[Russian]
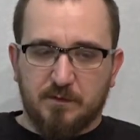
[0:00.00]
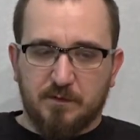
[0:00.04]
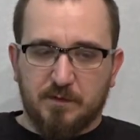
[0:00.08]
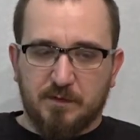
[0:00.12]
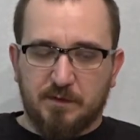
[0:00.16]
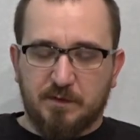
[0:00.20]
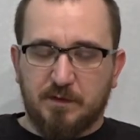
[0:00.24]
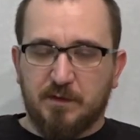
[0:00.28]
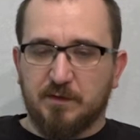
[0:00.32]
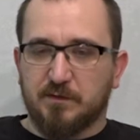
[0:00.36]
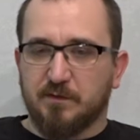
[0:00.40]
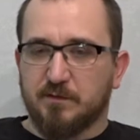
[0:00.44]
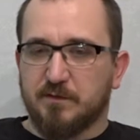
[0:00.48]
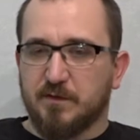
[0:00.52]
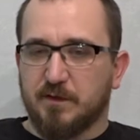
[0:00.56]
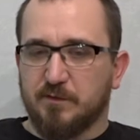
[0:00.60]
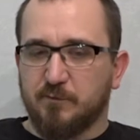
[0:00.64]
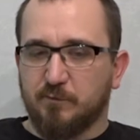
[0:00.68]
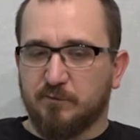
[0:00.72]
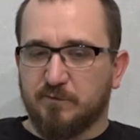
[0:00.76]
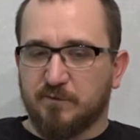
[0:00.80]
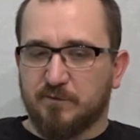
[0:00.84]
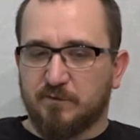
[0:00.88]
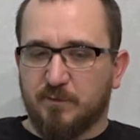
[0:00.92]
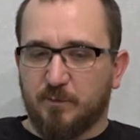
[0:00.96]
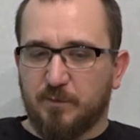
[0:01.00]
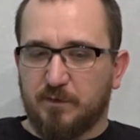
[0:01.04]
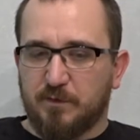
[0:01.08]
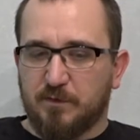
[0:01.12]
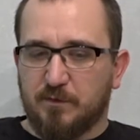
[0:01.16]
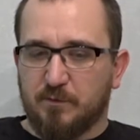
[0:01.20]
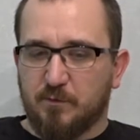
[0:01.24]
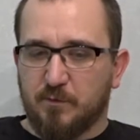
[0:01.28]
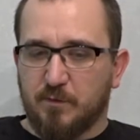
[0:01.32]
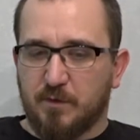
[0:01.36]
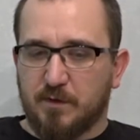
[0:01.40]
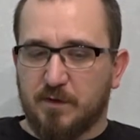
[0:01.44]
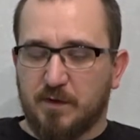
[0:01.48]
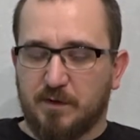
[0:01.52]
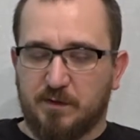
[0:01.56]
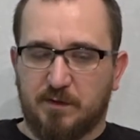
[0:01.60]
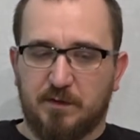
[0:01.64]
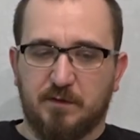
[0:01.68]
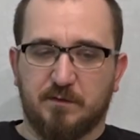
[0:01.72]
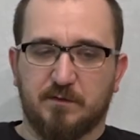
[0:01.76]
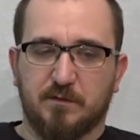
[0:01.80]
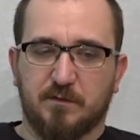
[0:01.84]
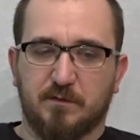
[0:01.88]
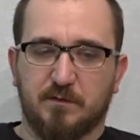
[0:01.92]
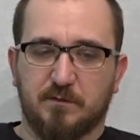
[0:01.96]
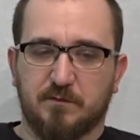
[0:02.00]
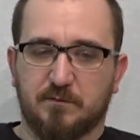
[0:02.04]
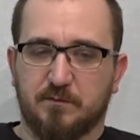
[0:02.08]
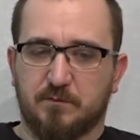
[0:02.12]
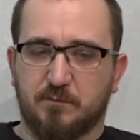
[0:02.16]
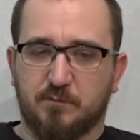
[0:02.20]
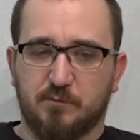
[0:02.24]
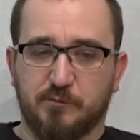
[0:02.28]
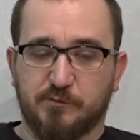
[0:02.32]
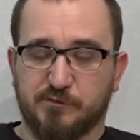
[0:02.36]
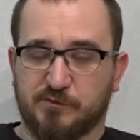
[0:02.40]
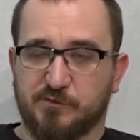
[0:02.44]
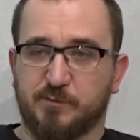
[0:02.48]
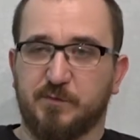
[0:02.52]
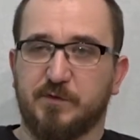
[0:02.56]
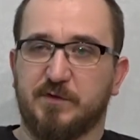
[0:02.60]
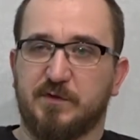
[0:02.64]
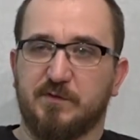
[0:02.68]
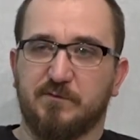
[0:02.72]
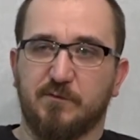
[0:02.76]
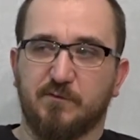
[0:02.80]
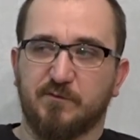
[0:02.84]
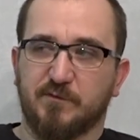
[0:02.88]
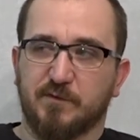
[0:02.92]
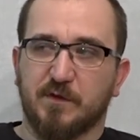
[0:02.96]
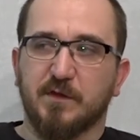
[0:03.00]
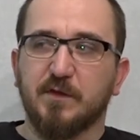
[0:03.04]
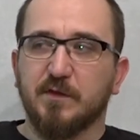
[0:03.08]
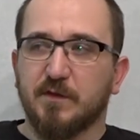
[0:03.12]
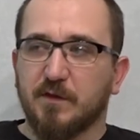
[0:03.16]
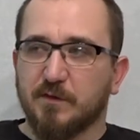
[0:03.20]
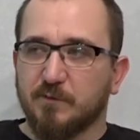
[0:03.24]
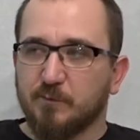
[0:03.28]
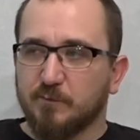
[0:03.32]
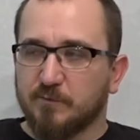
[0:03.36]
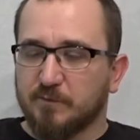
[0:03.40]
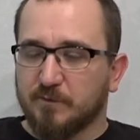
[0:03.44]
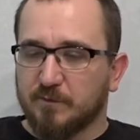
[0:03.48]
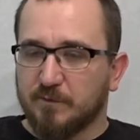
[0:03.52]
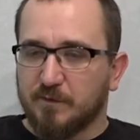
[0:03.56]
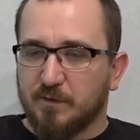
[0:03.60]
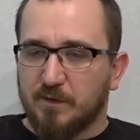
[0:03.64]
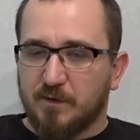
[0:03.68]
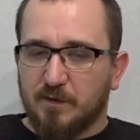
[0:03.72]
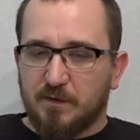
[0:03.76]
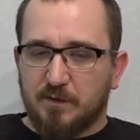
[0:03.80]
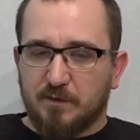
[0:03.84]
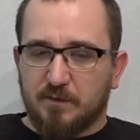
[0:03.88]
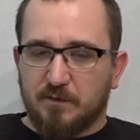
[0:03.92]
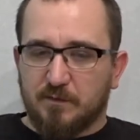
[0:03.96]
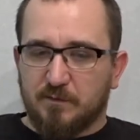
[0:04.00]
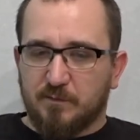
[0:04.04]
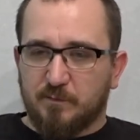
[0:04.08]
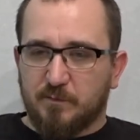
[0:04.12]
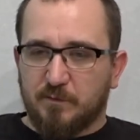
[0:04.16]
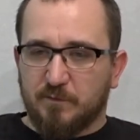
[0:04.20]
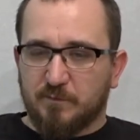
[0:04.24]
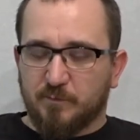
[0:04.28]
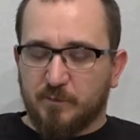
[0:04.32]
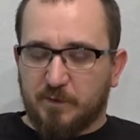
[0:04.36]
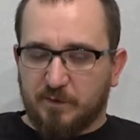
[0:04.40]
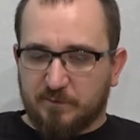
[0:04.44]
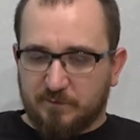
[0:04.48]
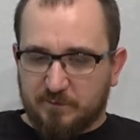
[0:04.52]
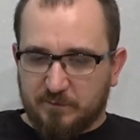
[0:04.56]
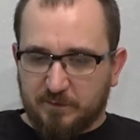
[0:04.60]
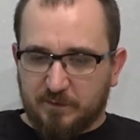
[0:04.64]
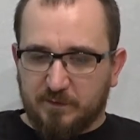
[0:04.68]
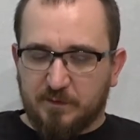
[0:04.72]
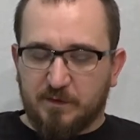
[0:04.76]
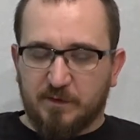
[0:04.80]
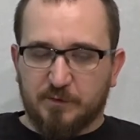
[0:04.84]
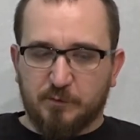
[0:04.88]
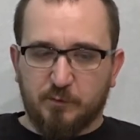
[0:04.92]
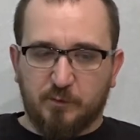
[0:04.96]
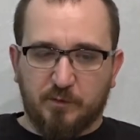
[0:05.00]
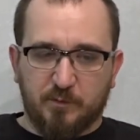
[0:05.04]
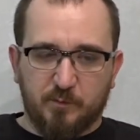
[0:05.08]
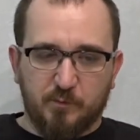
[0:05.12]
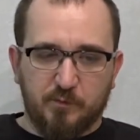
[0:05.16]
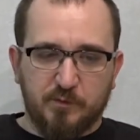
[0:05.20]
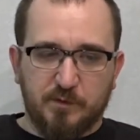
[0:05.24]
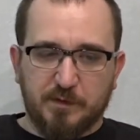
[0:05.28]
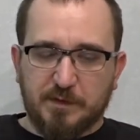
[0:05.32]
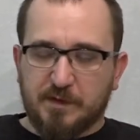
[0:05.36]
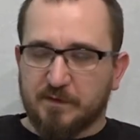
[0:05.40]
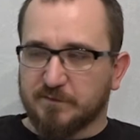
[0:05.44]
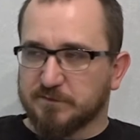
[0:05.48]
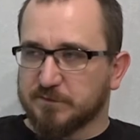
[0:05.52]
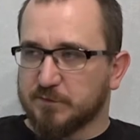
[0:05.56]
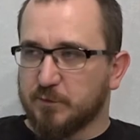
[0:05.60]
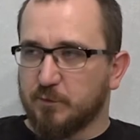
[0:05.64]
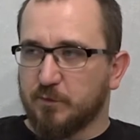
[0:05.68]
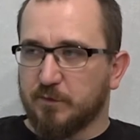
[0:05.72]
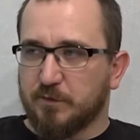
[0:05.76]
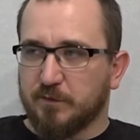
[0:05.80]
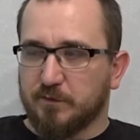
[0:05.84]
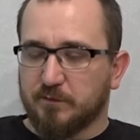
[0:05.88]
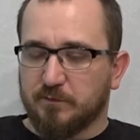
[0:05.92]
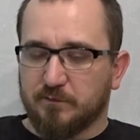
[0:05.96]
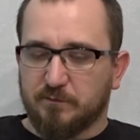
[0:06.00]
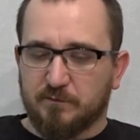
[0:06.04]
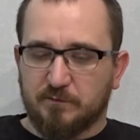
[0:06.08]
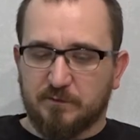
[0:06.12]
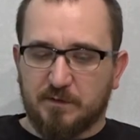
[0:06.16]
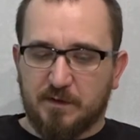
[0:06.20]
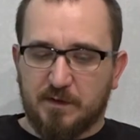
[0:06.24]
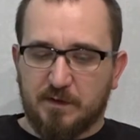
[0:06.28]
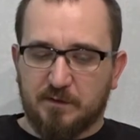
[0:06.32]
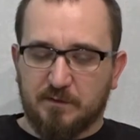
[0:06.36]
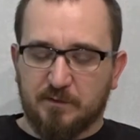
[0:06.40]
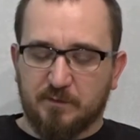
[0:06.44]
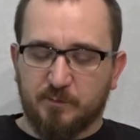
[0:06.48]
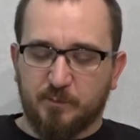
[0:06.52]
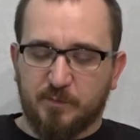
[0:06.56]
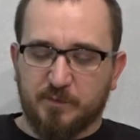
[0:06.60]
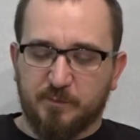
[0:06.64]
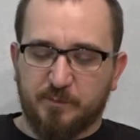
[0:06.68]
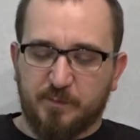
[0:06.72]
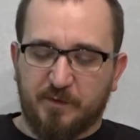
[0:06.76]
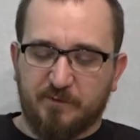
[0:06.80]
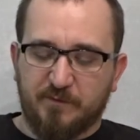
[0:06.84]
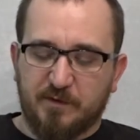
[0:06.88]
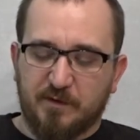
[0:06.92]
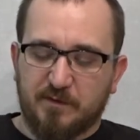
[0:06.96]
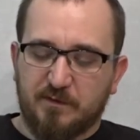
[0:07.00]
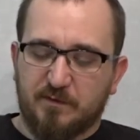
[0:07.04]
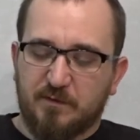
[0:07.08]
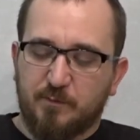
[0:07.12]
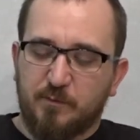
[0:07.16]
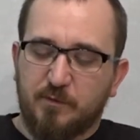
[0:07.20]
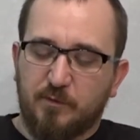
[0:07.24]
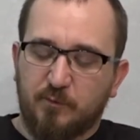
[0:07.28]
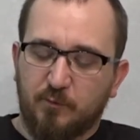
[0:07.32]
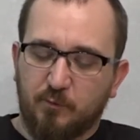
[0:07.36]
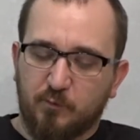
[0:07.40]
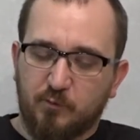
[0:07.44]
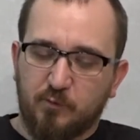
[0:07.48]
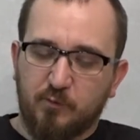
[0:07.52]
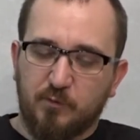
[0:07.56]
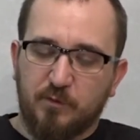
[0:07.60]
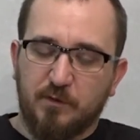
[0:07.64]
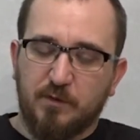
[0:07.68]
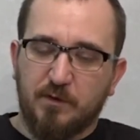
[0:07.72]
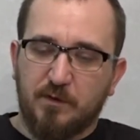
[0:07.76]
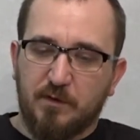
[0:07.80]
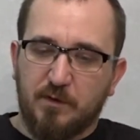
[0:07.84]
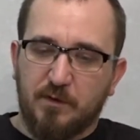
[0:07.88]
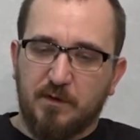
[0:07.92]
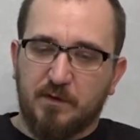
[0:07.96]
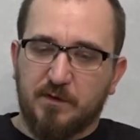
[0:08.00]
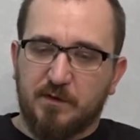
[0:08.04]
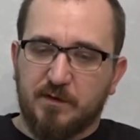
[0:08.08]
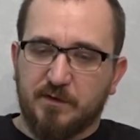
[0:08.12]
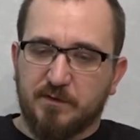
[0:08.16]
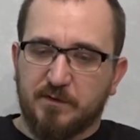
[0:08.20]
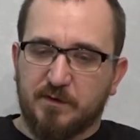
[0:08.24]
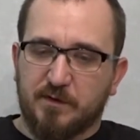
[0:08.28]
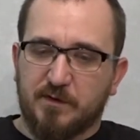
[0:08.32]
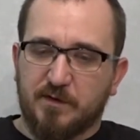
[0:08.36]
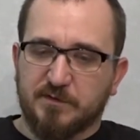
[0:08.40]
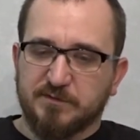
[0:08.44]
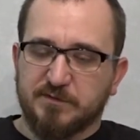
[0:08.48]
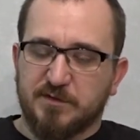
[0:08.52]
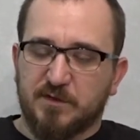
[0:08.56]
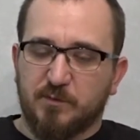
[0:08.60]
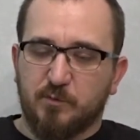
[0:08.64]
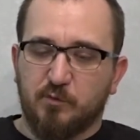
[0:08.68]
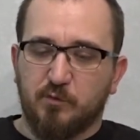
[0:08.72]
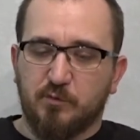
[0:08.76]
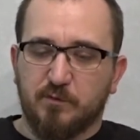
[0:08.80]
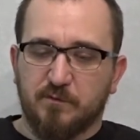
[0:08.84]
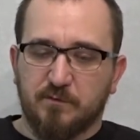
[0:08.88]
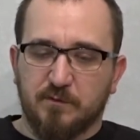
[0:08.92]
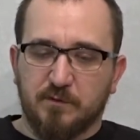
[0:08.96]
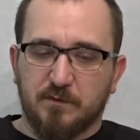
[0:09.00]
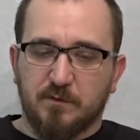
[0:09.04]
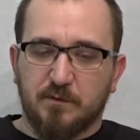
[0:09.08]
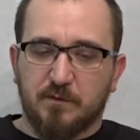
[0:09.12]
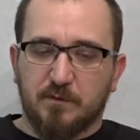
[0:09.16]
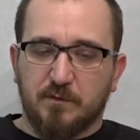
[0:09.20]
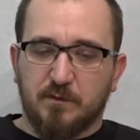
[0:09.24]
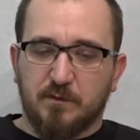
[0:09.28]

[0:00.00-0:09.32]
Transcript: Какие-то дадутся вам легко, а какие-то, может быть, и вовсе не дадутся без мастера, который будет как в школе стоять и подправлять тебе руку на каждой букве.